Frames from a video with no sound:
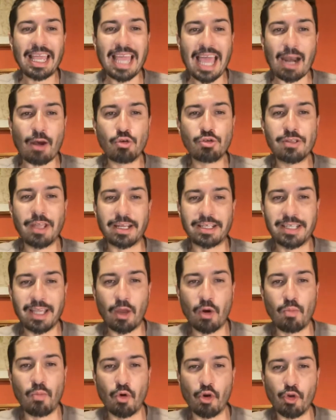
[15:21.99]
Carlos
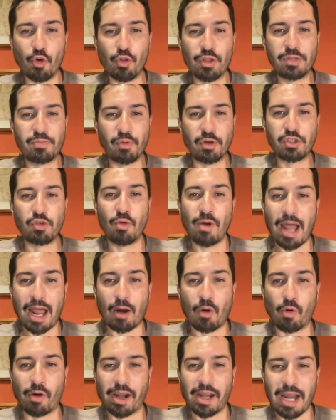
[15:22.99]
III murió después de un
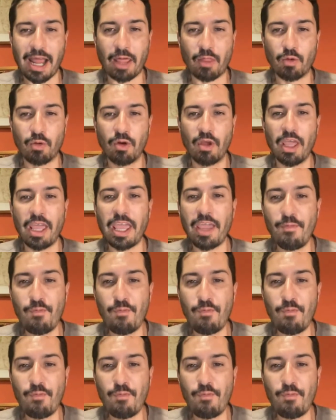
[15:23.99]
largo reinado